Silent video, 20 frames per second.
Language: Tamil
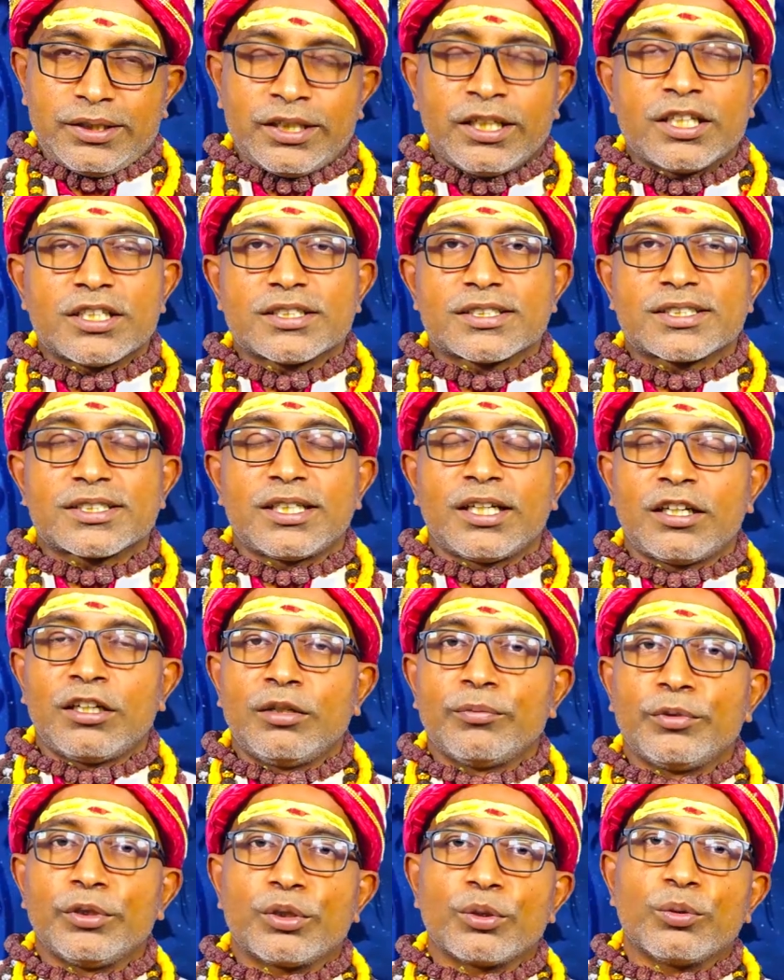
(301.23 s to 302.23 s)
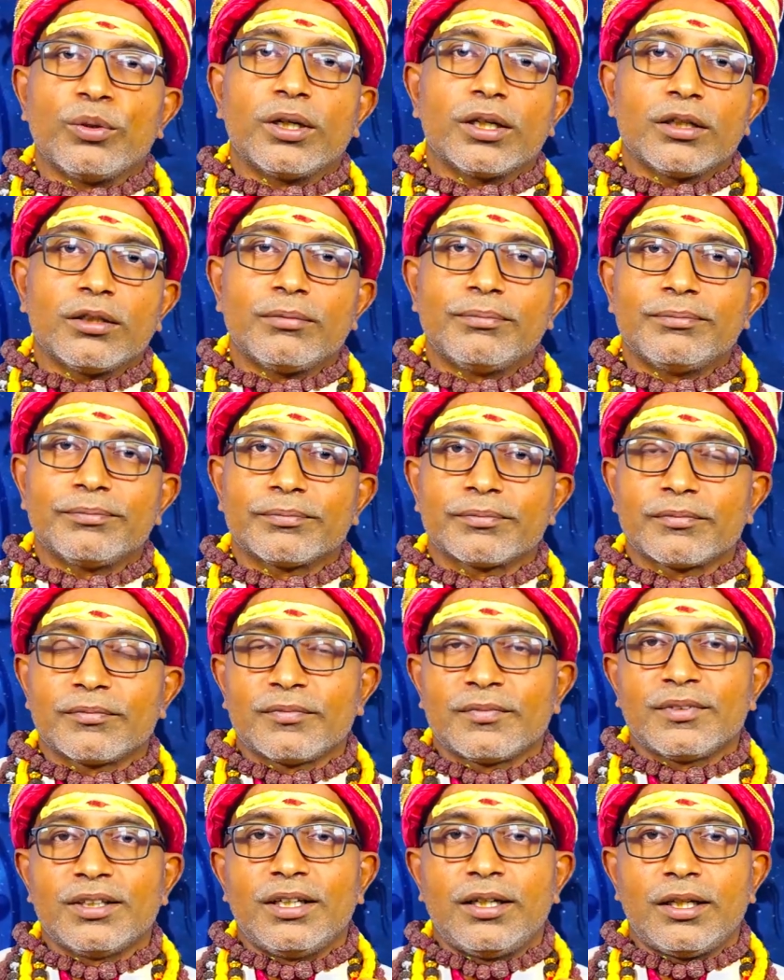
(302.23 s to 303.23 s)
ஏன்னா சலனப்பட்டுருவாங்களாம்
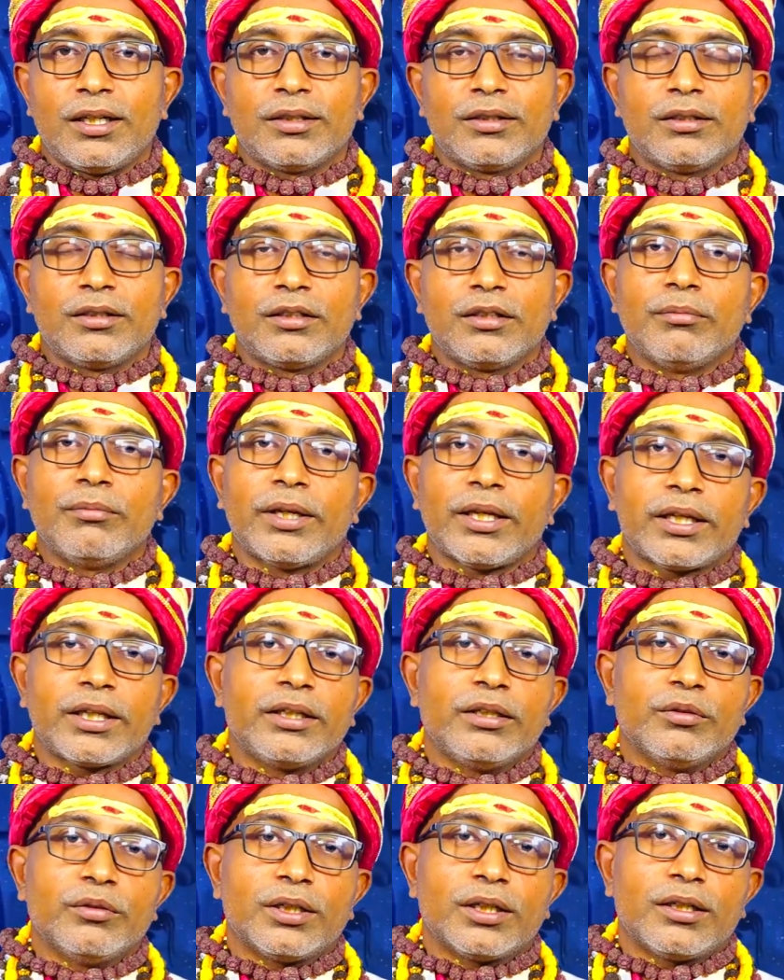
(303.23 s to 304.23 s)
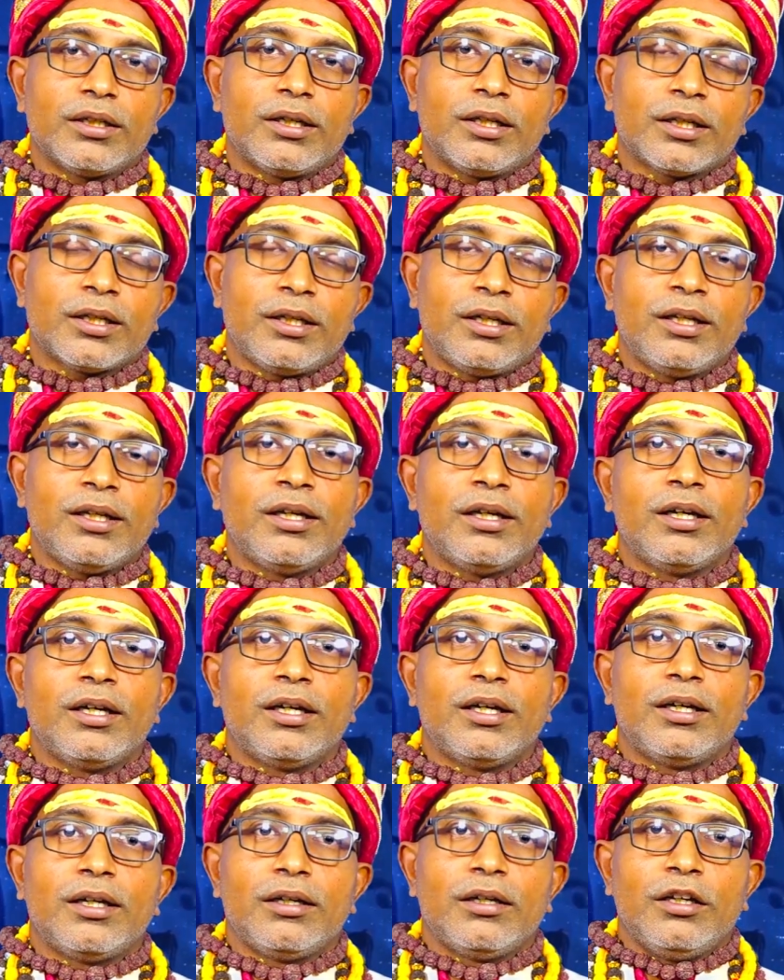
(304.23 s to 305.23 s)
அழகுக்கு மயங்கிடுவாங்களாம்
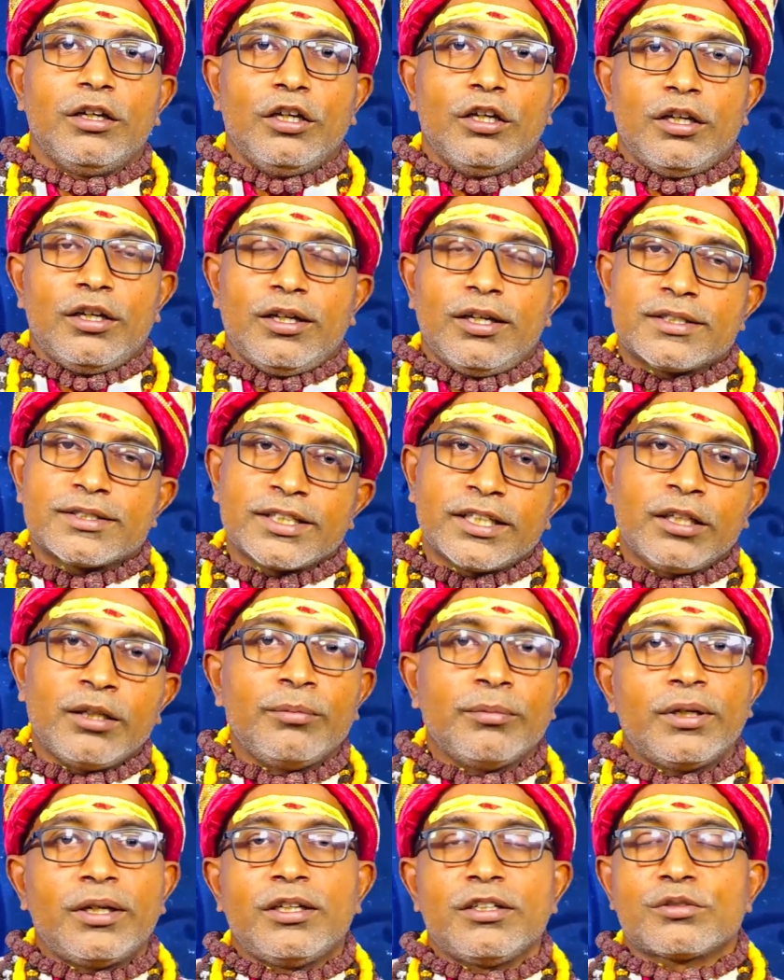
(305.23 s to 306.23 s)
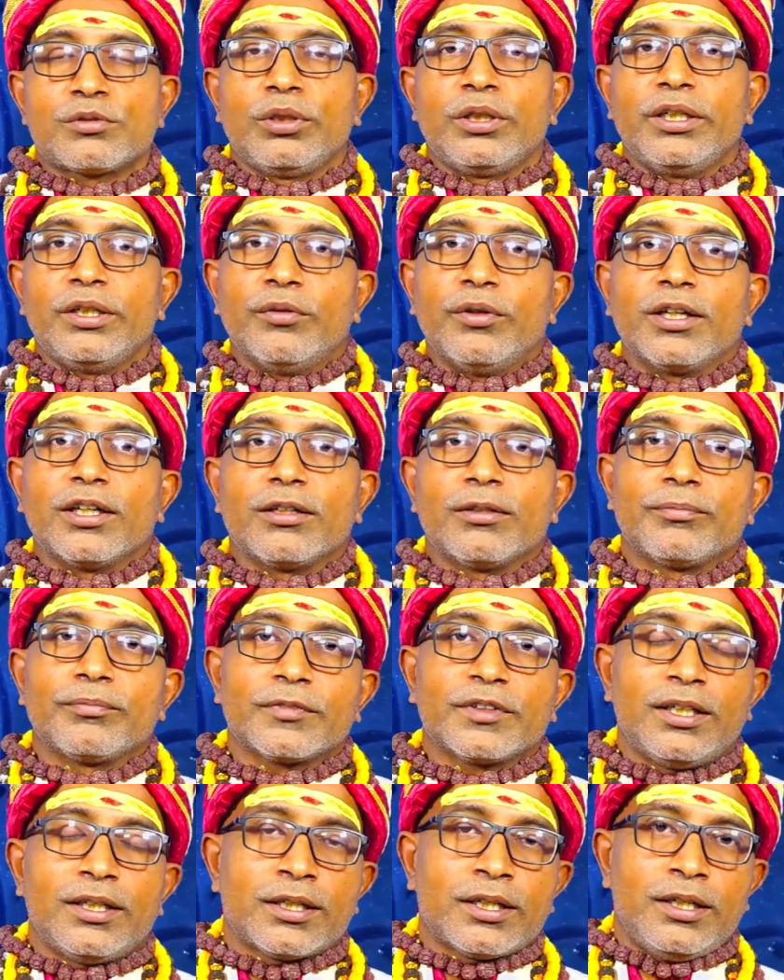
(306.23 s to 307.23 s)
அதனால் சரிம்மான்னு சொல்லிவிடுவாங்களாம்
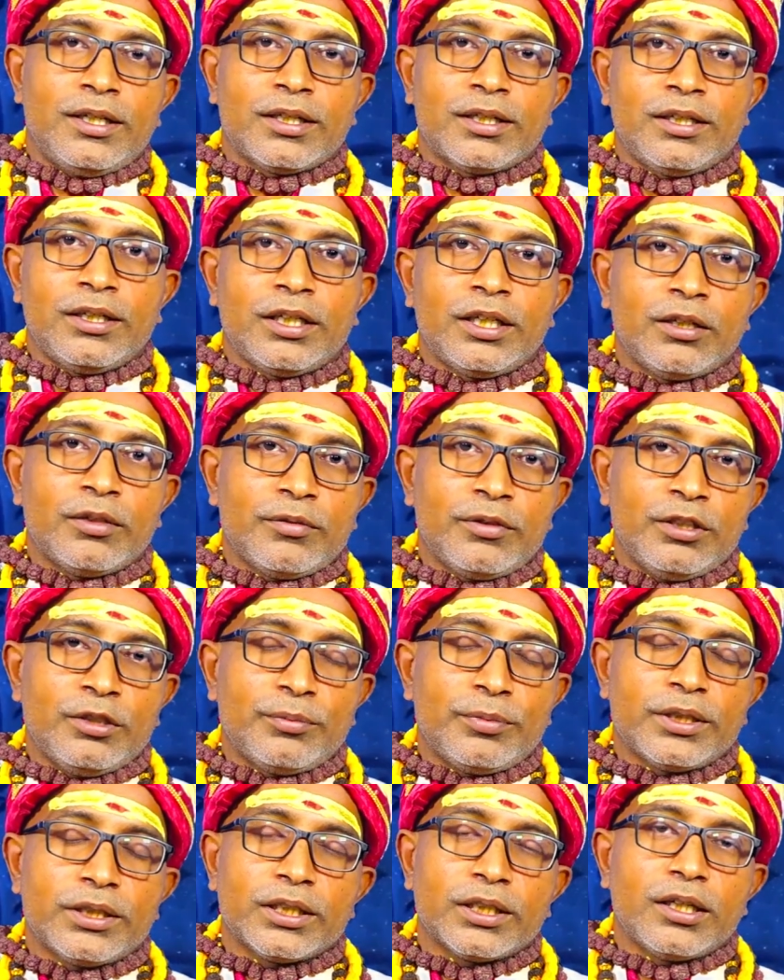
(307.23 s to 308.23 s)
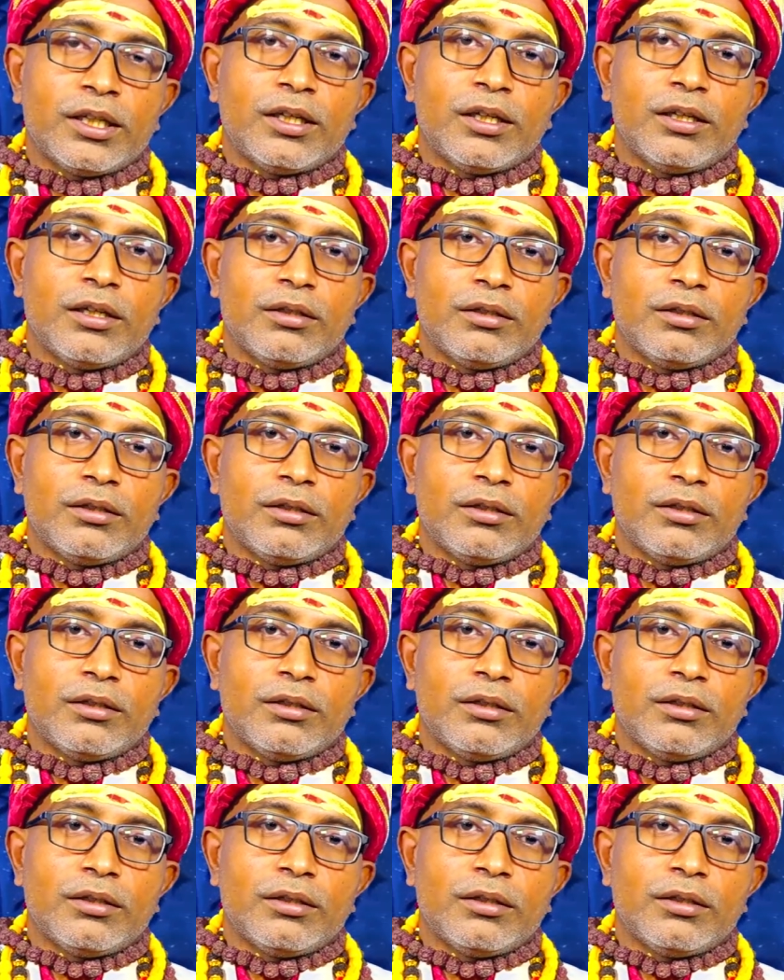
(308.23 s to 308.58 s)
அதனால தான் நீங்கள் வந்து பார்த்தீங்களா